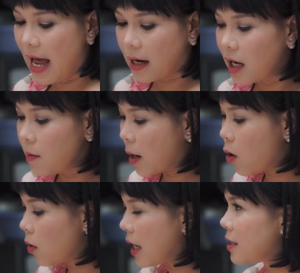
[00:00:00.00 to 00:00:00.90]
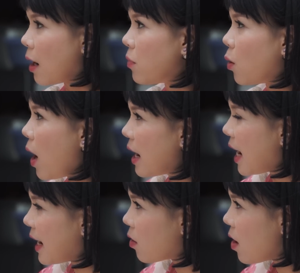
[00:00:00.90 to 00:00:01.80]
là khi mà cô lấy chồng là quán
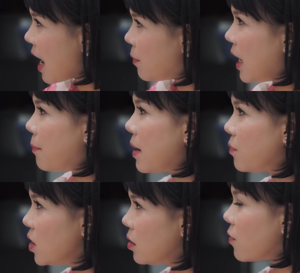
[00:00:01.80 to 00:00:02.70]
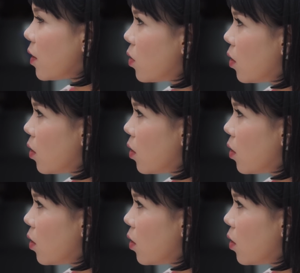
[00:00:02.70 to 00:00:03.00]
này đã có 25 năm trước rồi phải không